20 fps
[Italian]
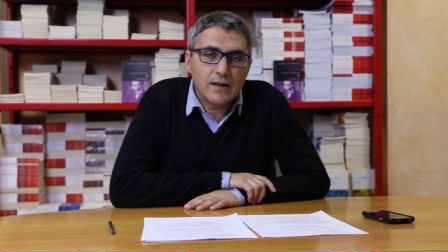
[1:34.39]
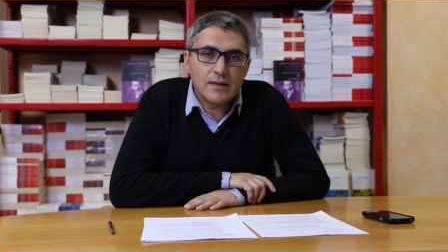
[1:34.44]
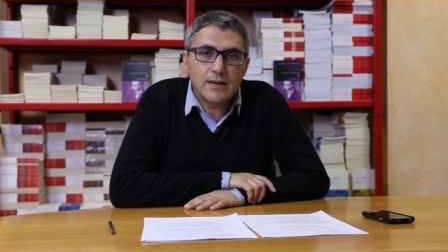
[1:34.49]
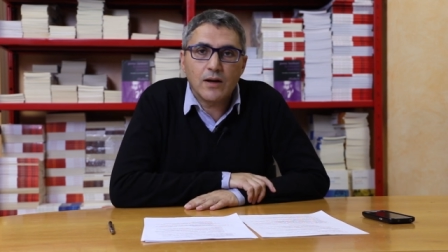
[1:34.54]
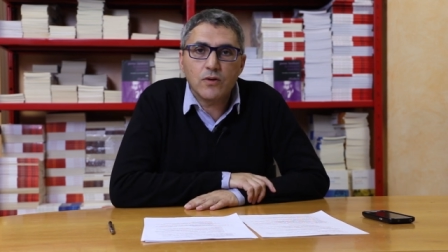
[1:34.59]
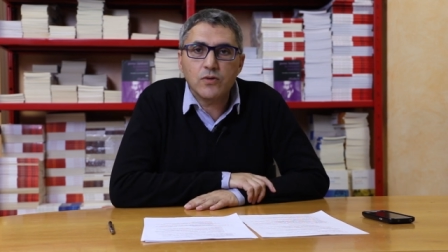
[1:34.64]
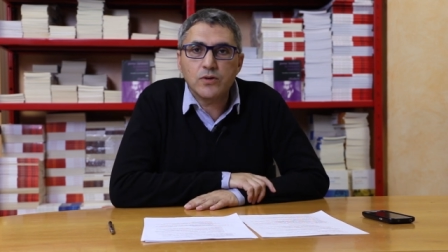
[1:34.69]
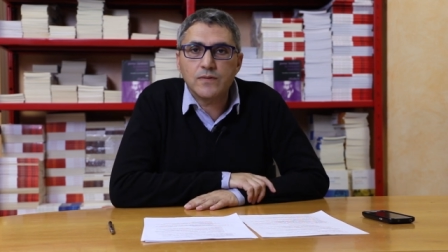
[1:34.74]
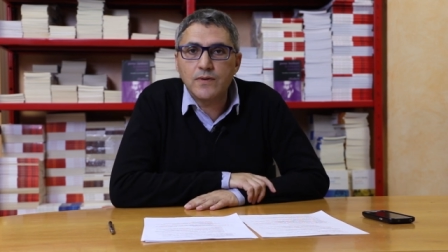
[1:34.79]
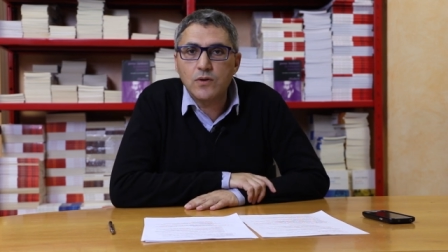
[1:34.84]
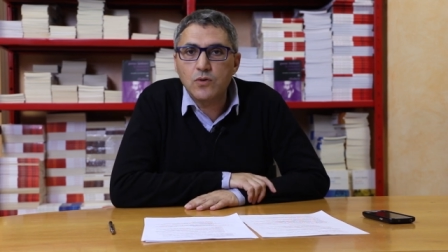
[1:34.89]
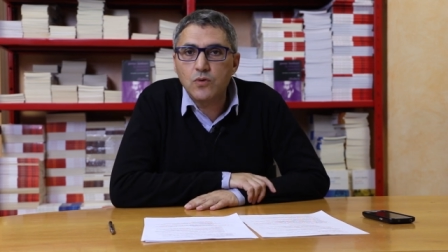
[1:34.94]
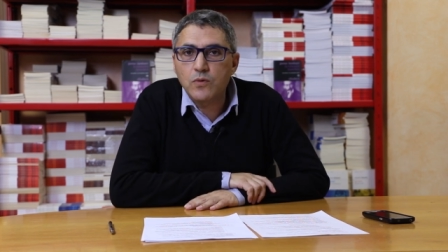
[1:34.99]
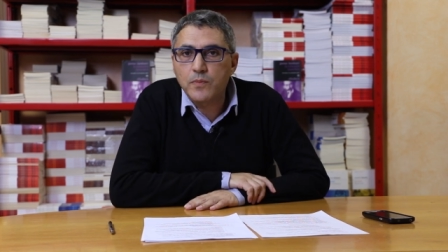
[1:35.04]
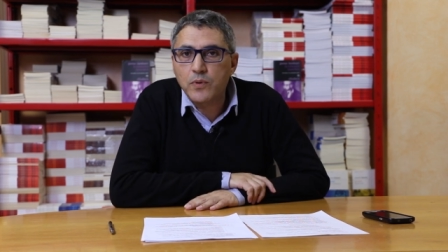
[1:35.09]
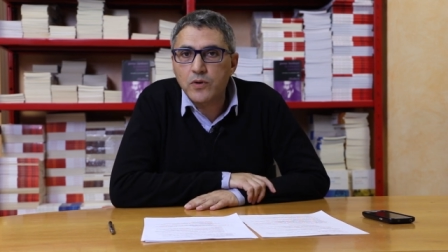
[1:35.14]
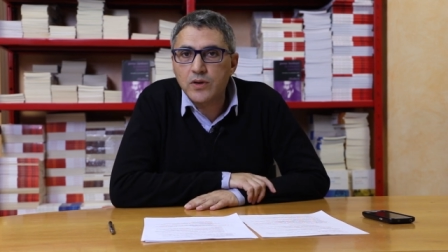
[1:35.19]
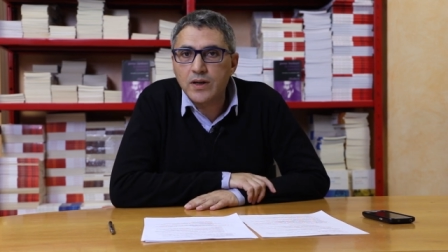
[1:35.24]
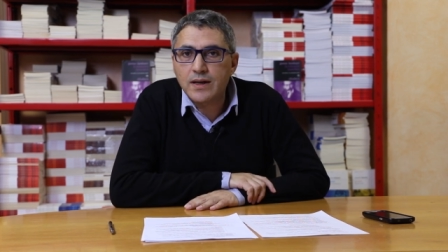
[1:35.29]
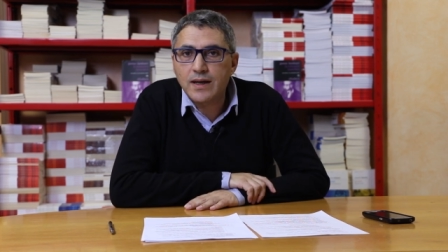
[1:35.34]
dallo
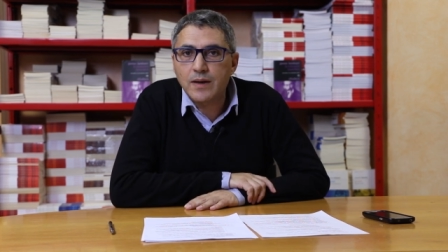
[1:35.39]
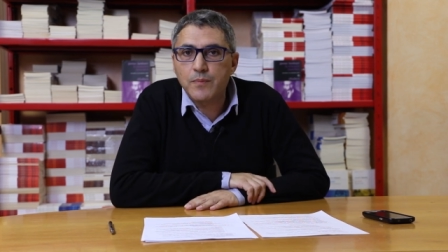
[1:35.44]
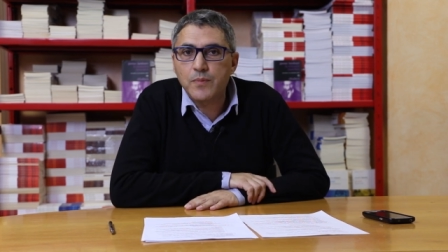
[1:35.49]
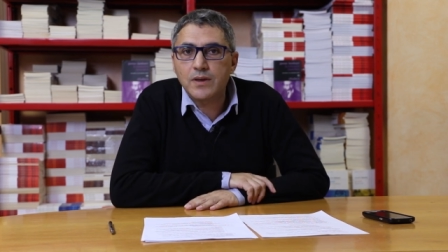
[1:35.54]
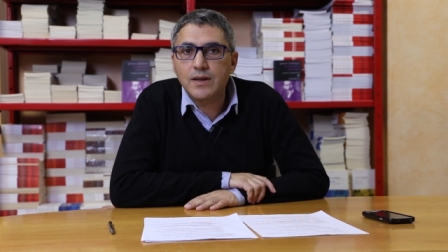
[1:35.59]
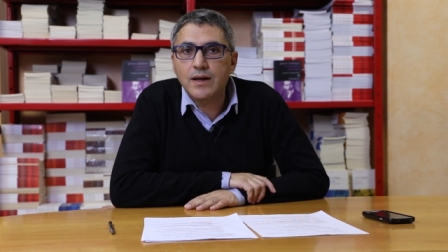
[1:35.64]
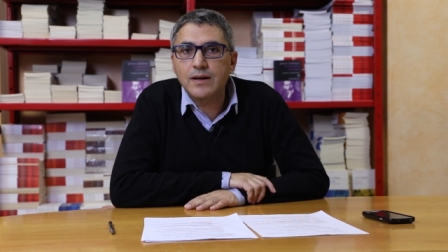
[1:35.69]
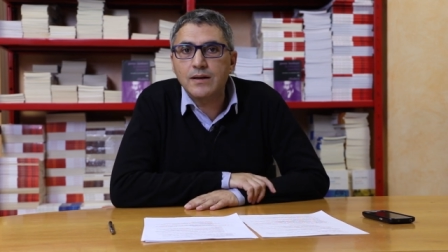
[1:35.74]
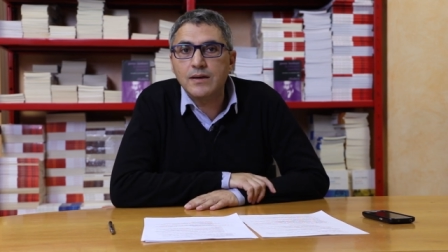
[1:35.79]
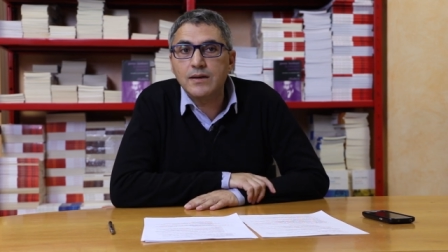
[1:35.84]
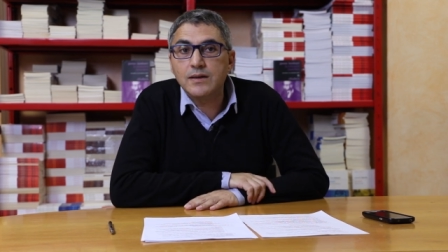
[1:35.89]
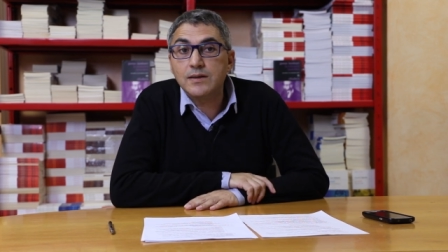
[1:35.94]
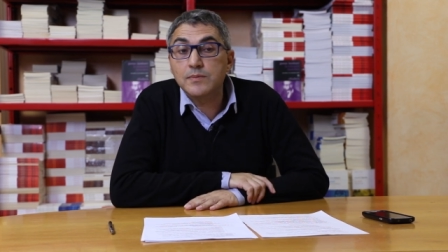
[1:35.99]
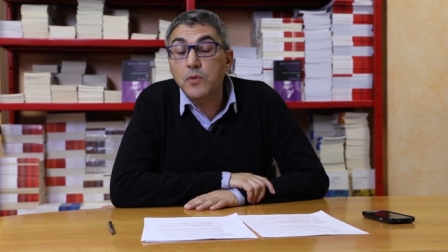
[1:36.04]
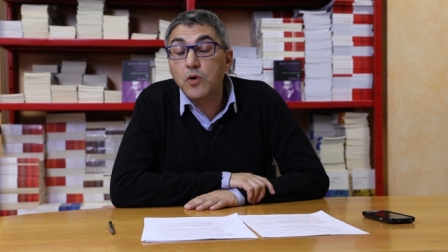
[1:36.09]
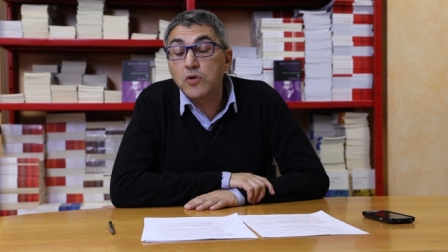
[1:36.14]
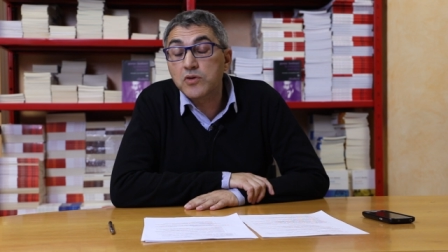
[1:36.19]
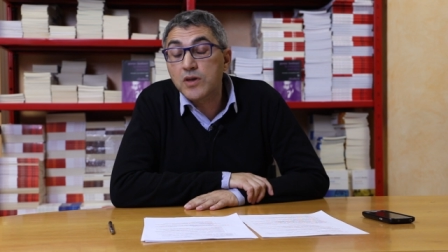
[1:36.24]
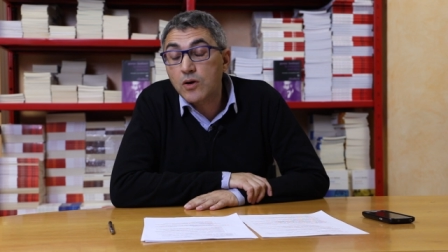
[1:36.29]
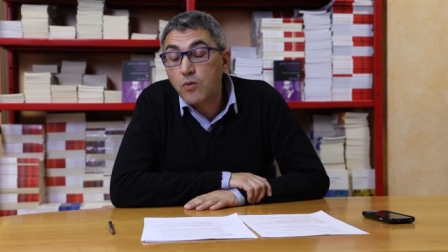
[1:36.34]
sviluppo del
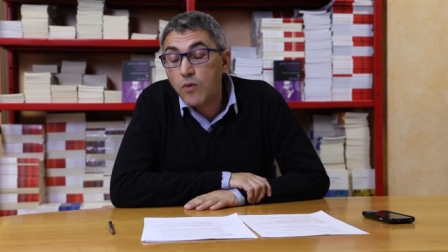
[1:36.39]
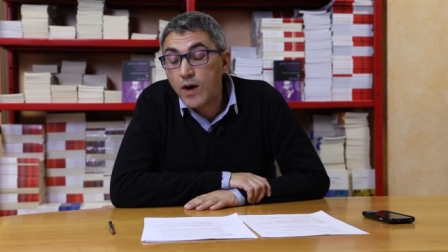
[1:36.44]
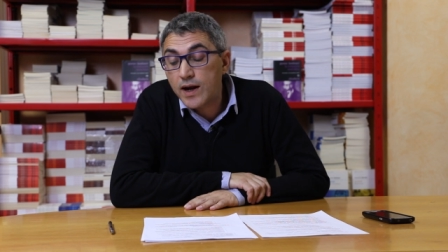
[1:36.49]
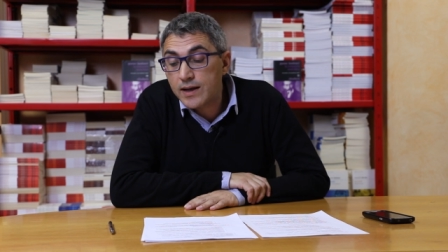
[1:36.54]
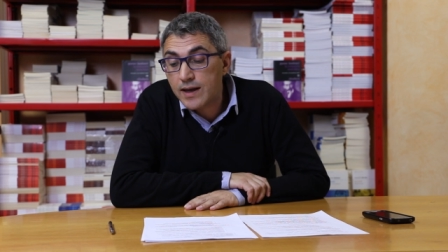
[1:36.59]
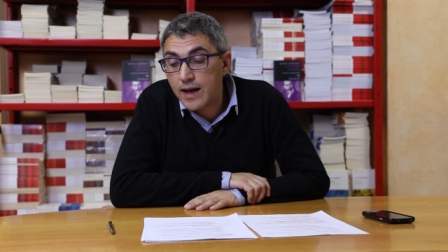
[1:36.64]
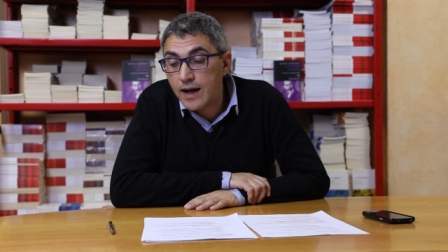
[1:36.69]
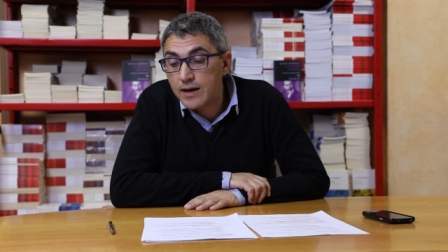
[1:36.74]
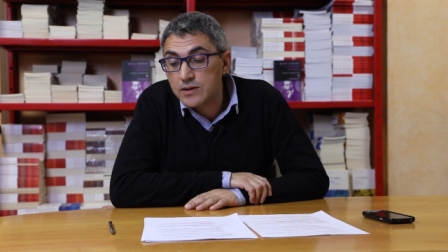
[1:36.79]
capitalismo o da qualche